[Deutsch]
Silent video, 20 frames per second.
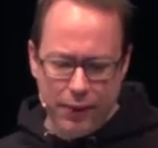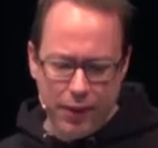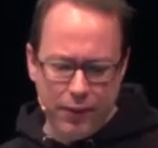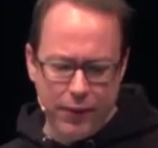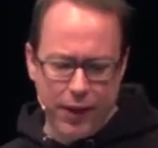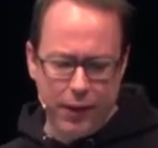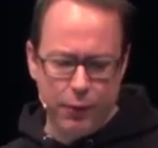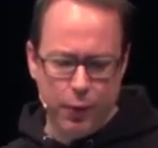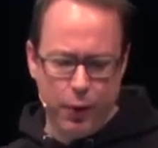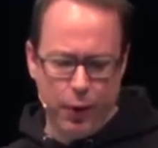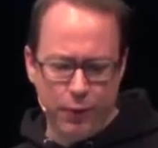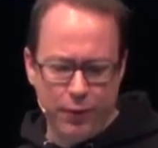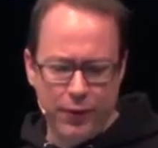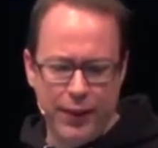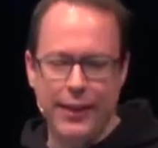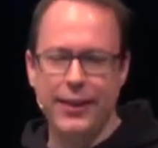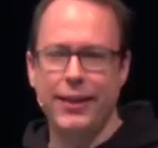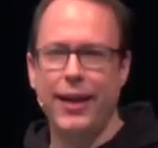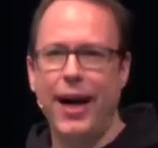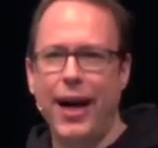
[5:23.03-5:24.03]
was wir da
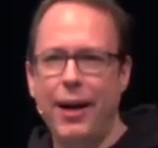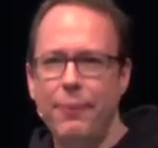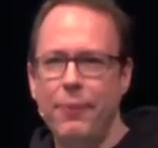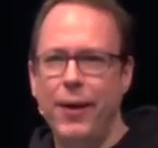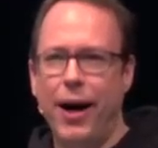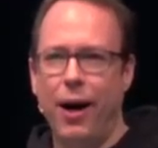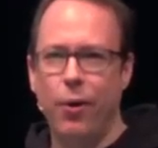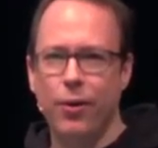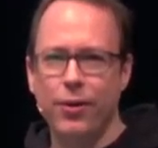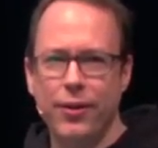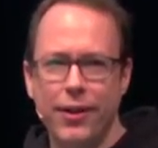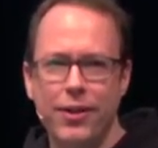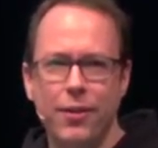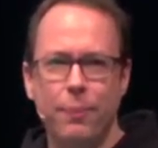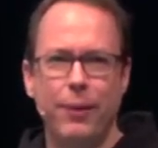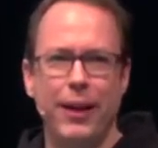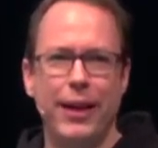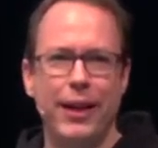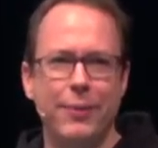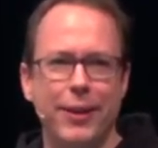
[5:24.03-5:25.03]
veröffentlicht haben,
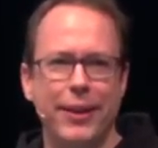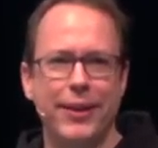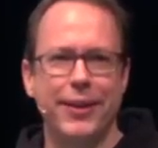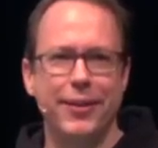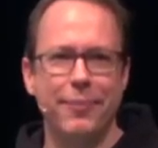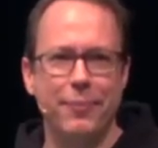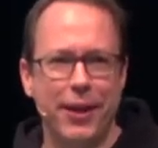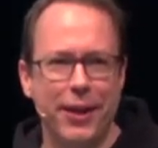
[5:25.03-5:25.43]
Haushaltspläne,